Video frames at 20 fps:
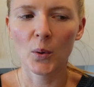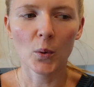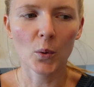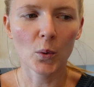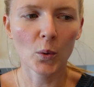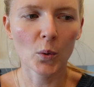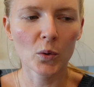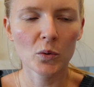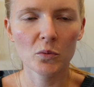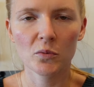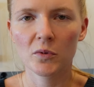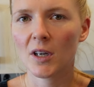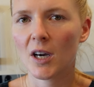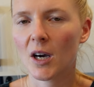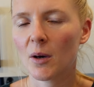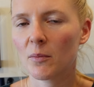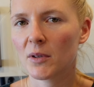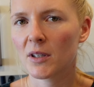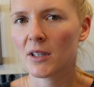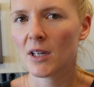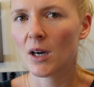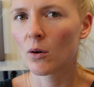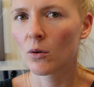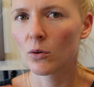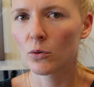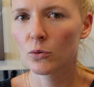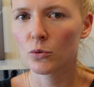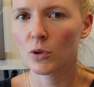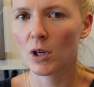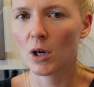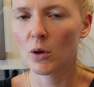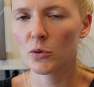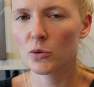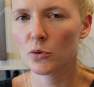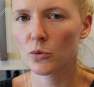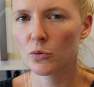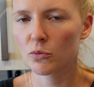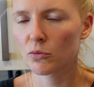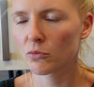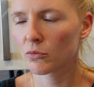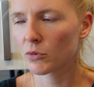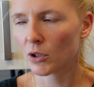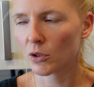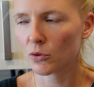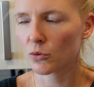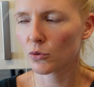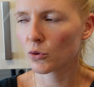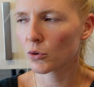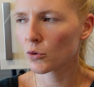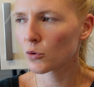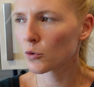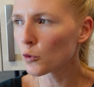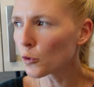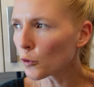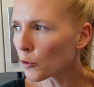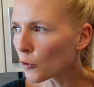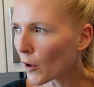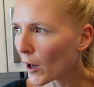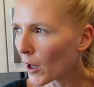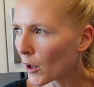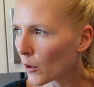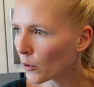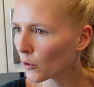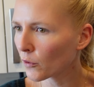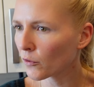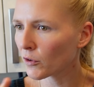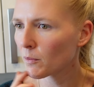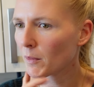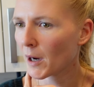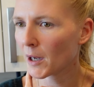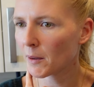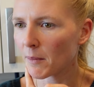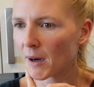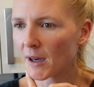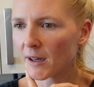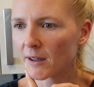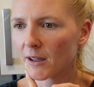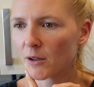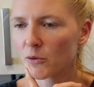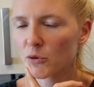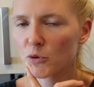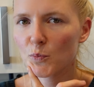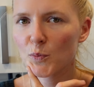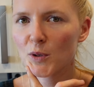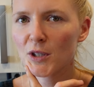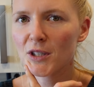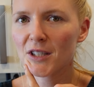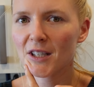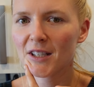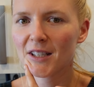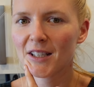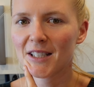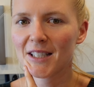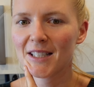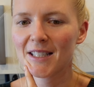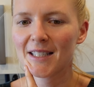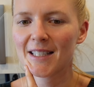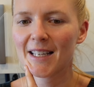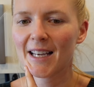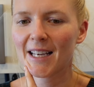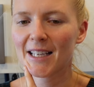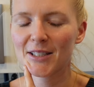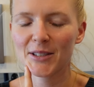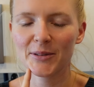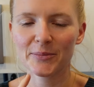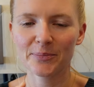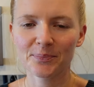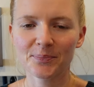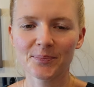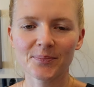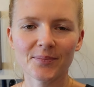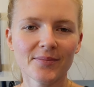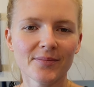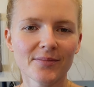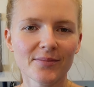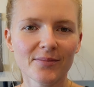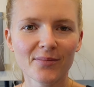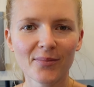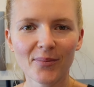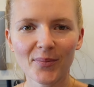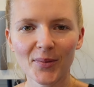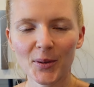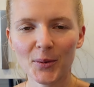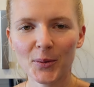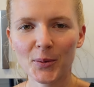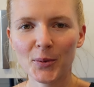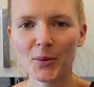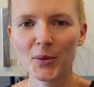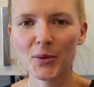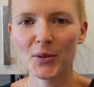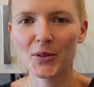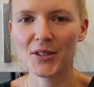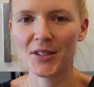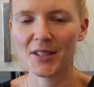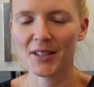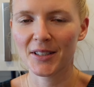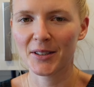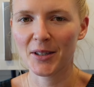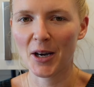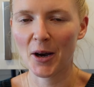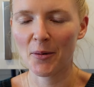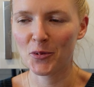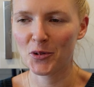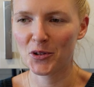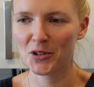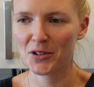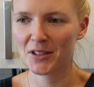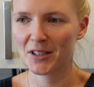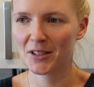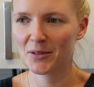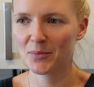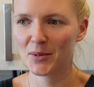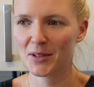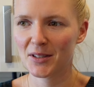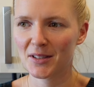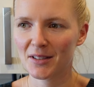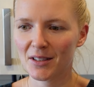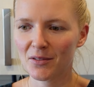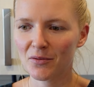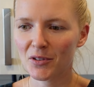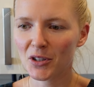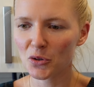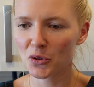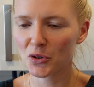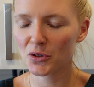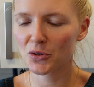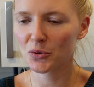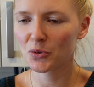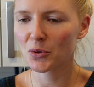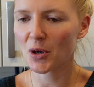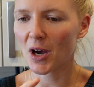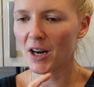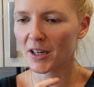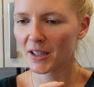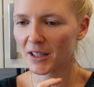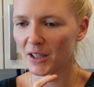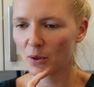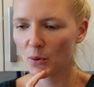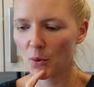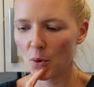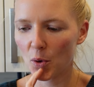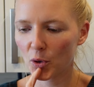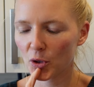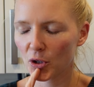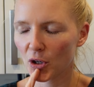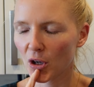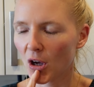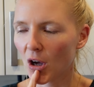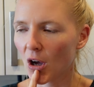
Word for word: Und wir haben den auch nur aus, ja, durch Zufall irgendwie meinen Mann aus dem Internet entdeckt und äh, haben uns dann ein bisschen Videos zu angeguckt